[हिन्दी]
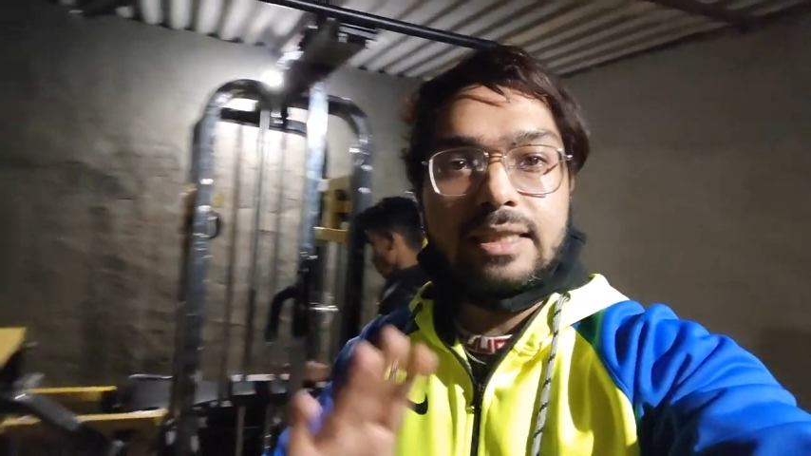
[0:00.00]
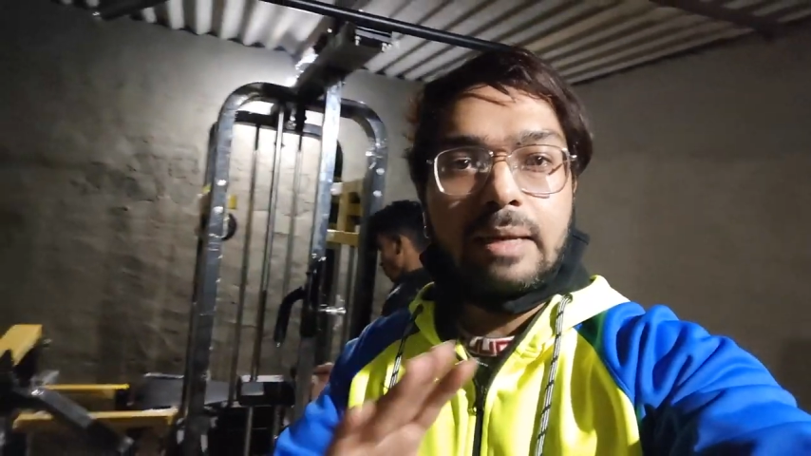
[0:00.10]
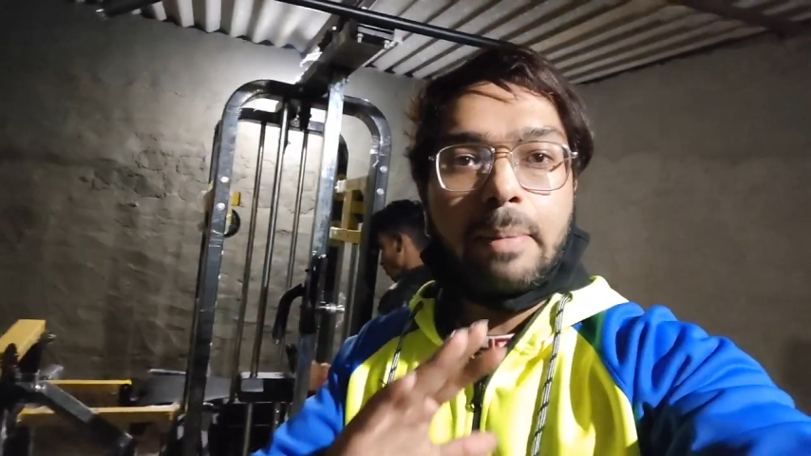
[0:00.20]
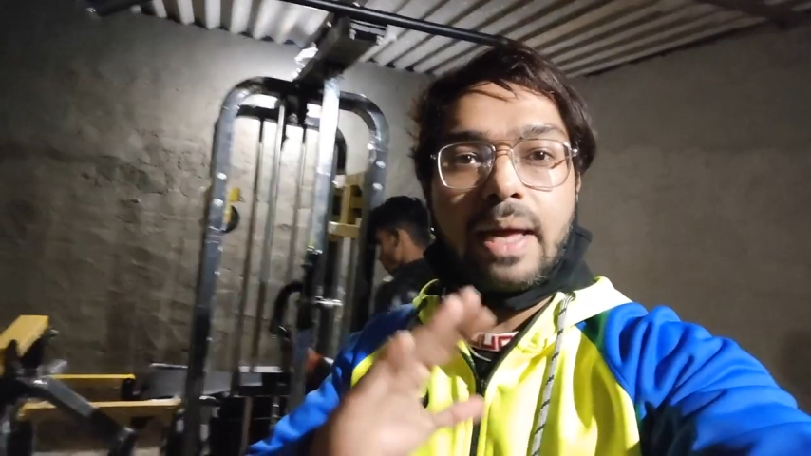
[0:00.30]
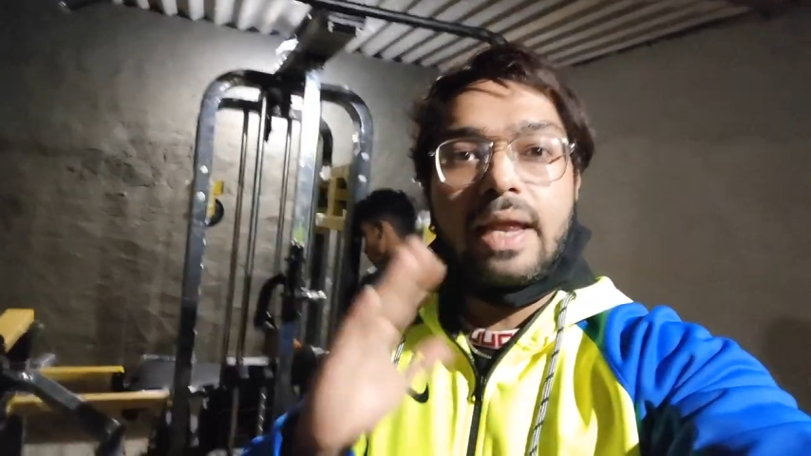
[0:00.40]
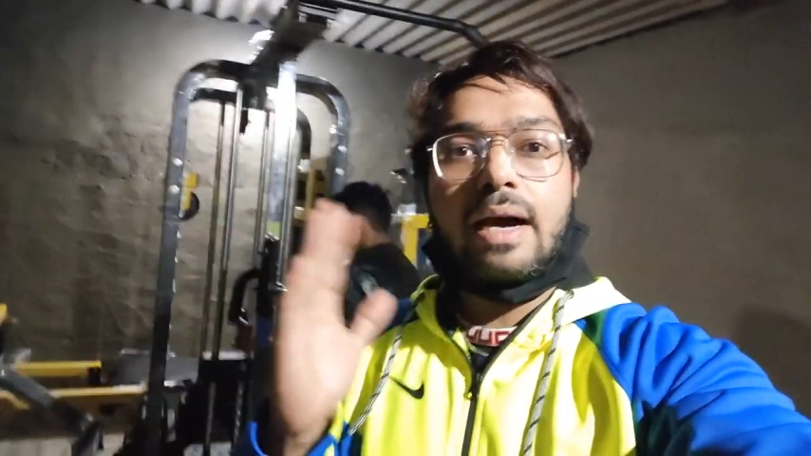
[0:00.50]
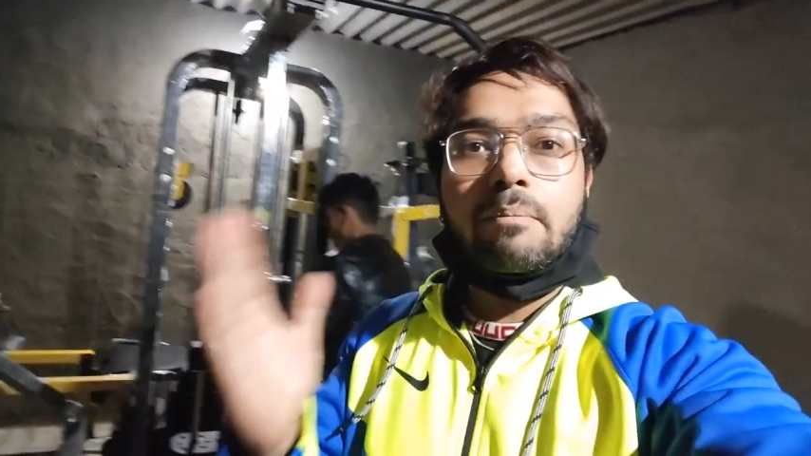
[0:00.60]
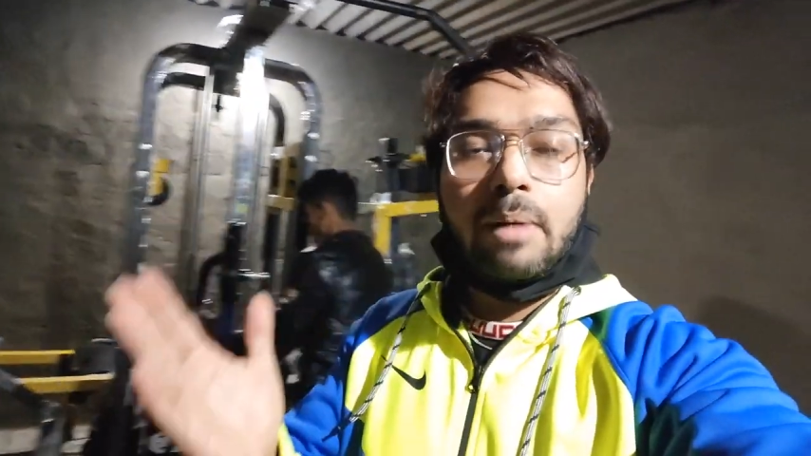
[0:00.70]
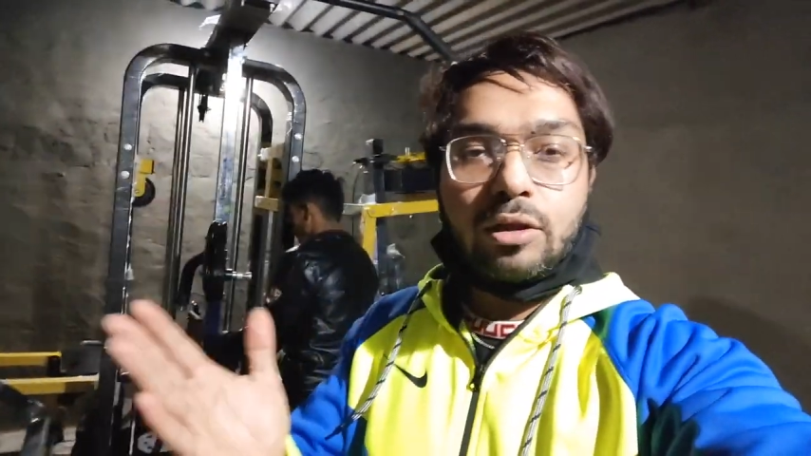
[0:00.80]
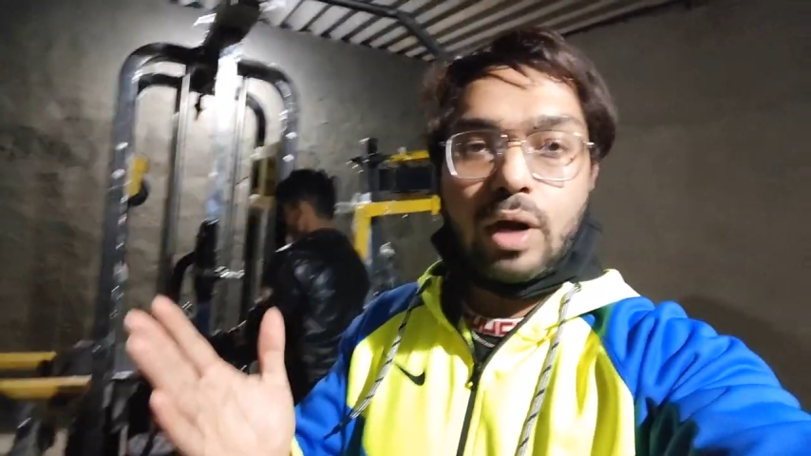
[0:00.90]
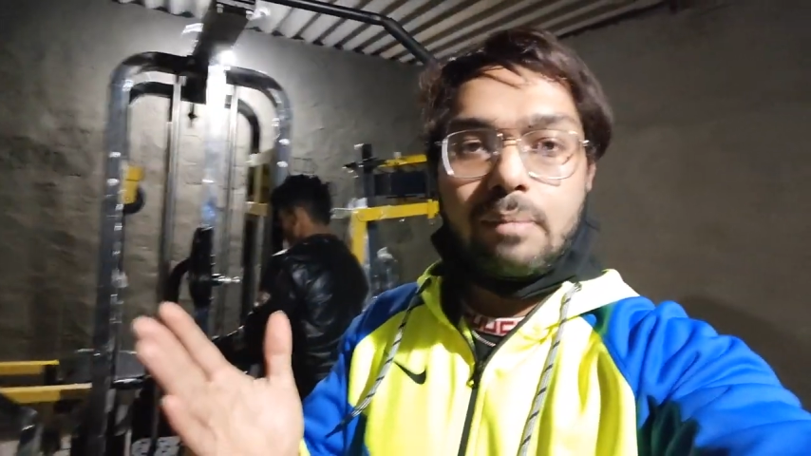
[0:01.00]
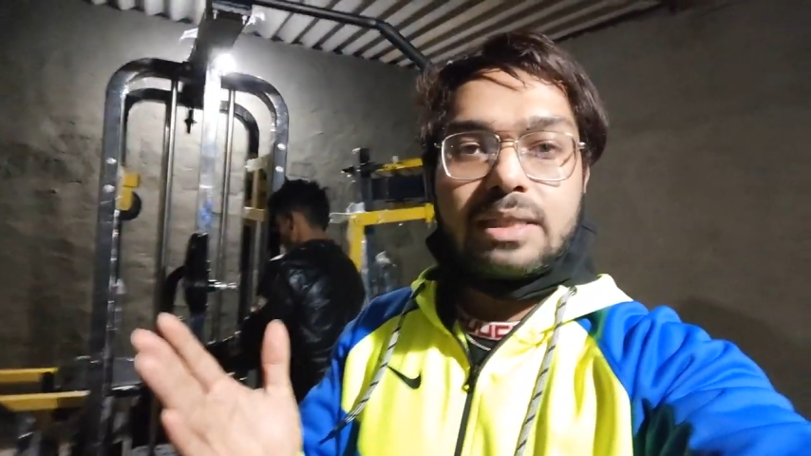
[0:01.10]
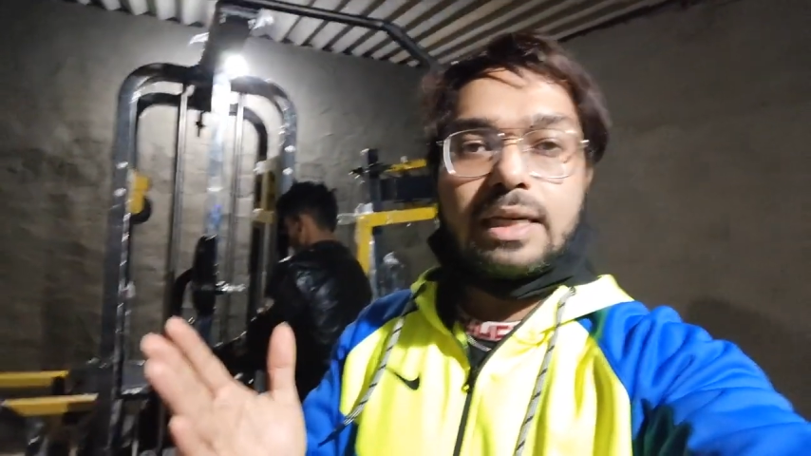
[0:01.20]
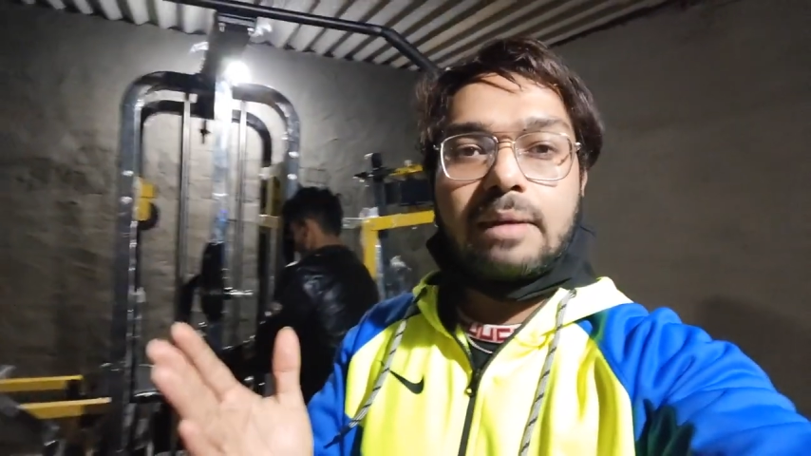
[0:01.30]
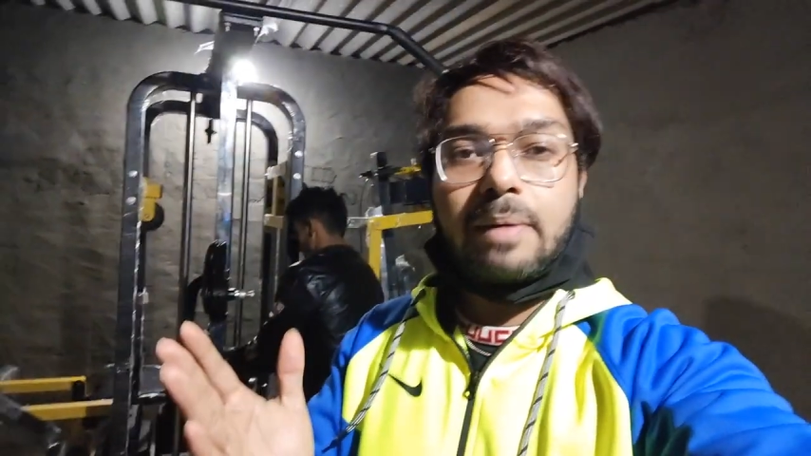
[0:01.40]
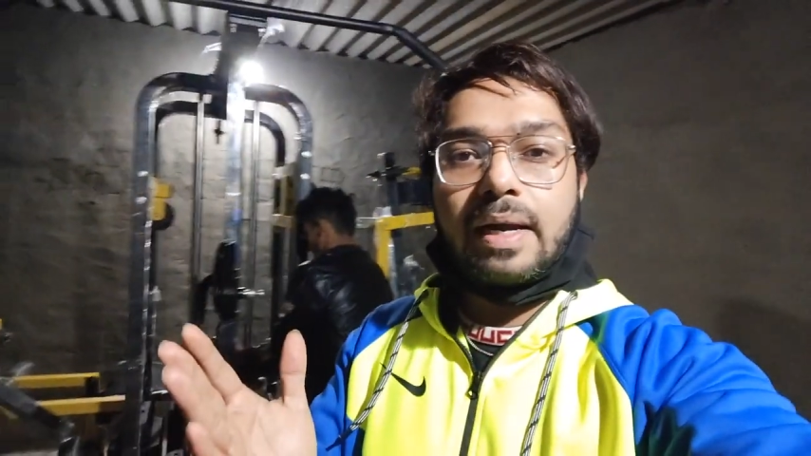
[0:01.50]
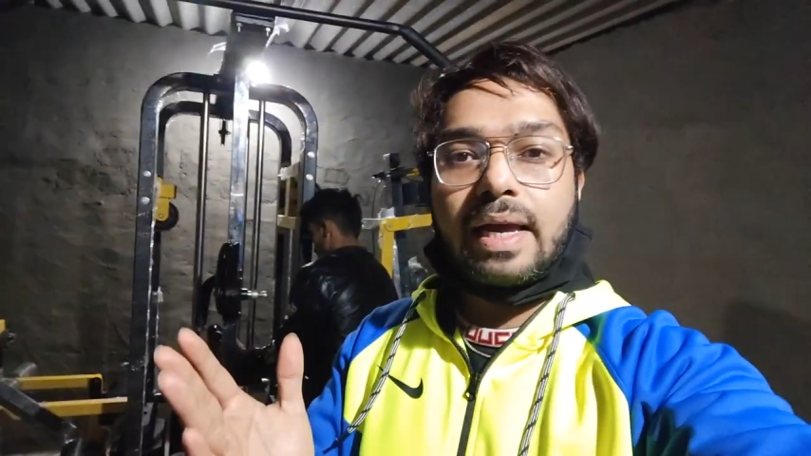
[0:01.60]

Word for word: इससे पहले हम मथुरा में सेटअप